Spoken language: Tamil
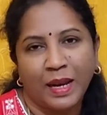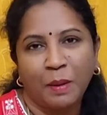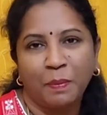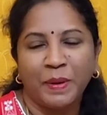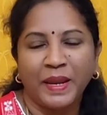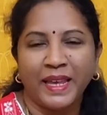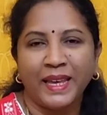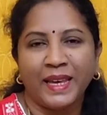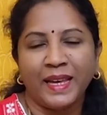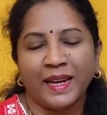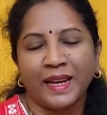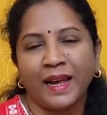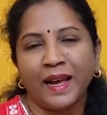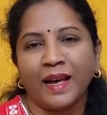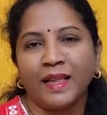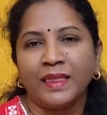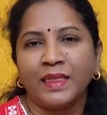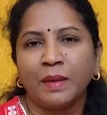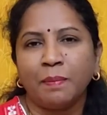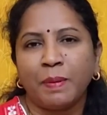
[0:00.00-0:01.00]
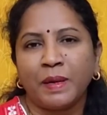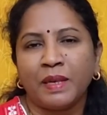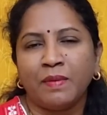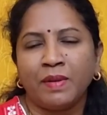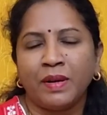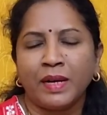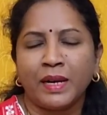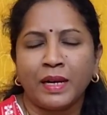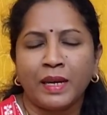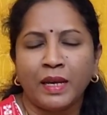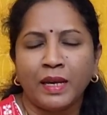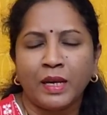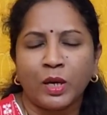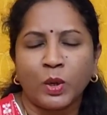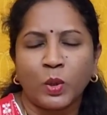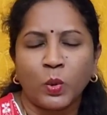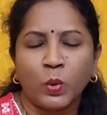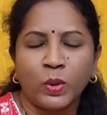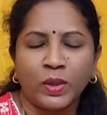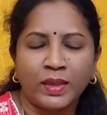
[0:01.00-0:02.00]
அப்படிங்கிற அந்த பதிவுக்கு
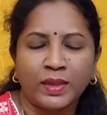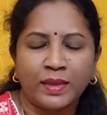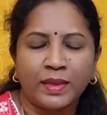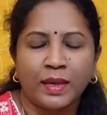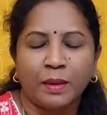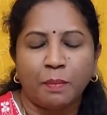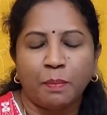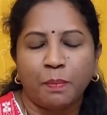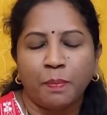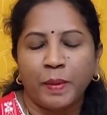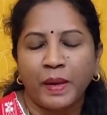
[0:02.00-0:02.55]
நீங்கள் கொடுத்த